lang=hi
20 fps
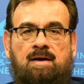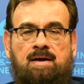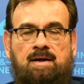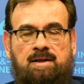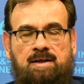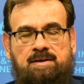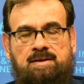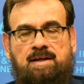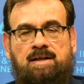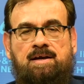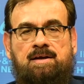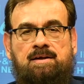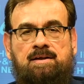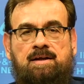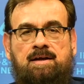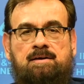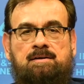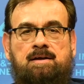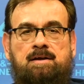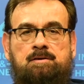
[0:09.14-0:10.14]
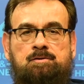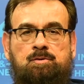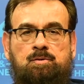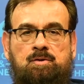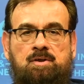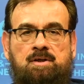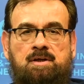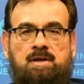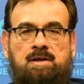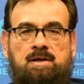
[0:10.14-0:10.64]
अल्लाह ताली का लाख लाख
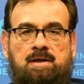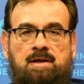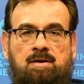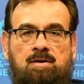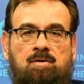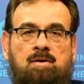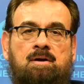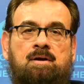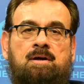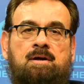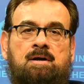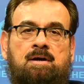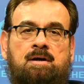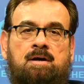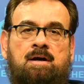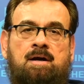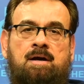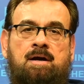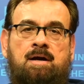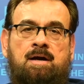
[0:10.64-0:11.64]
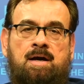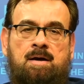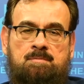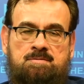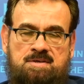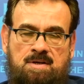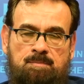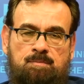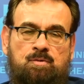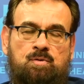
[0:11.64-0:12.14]
शुक्र है कि हम
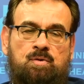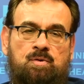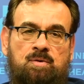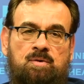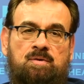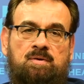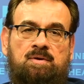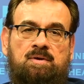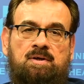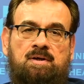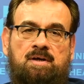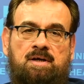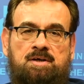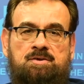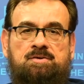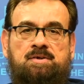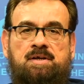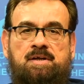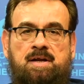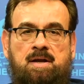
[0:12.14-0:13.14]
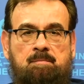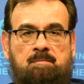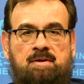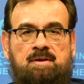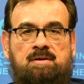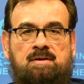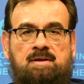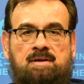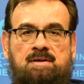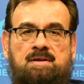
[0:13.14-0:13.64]
सब को अशर
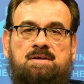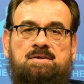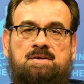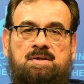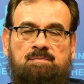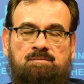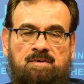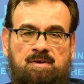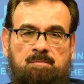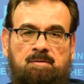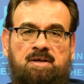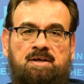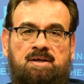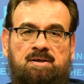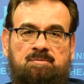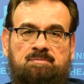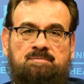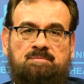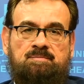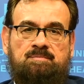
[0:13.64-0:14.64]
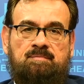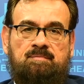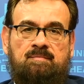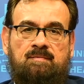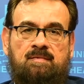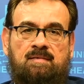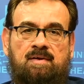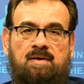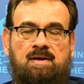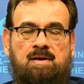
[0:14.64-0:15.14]
रहमत नसीब फरमाया
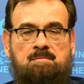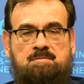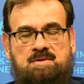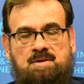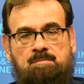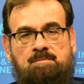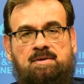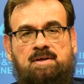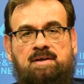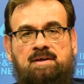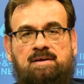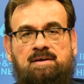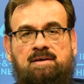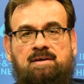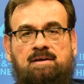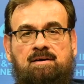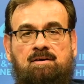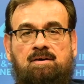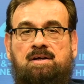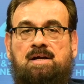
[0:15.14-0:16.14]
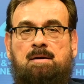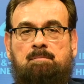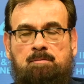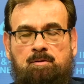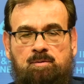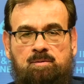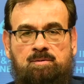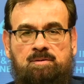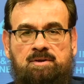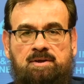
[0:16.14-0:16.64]
हम सब ने और आप
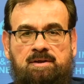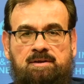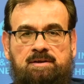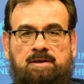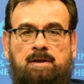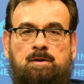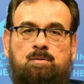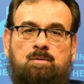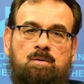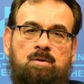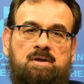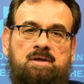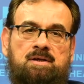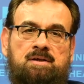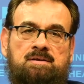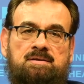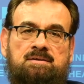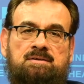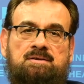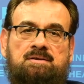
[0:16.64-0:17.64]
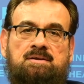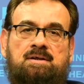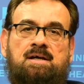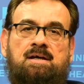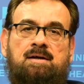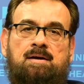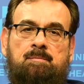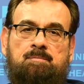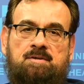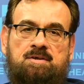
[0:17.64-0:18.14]
लोगों ने दिल खोल कर
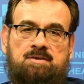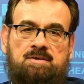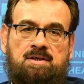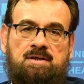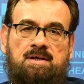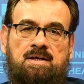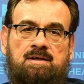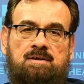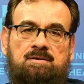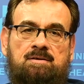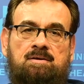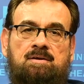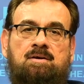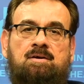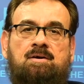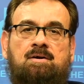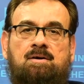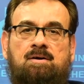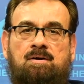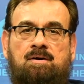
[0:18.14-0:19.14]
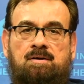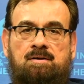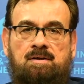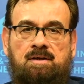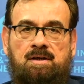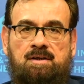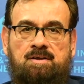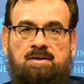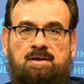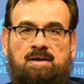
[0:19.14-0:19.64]
अपनी ज़क़़त
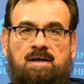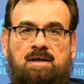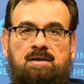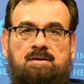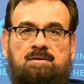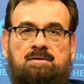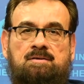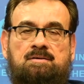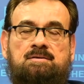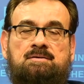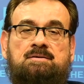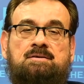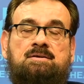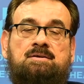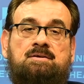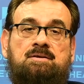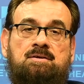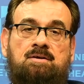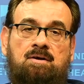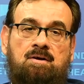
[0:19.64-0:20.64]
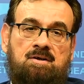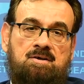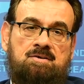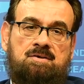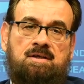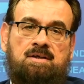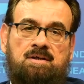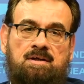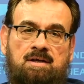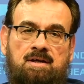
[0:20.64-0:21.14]
और अतियात और
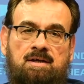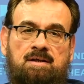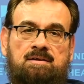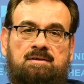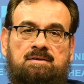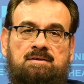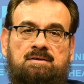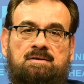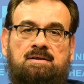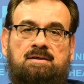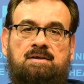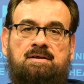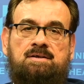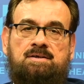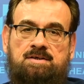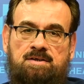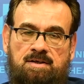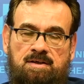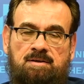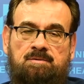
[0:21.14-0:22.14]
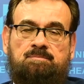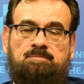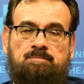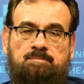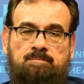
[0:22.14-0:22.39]
सदक़ात दिए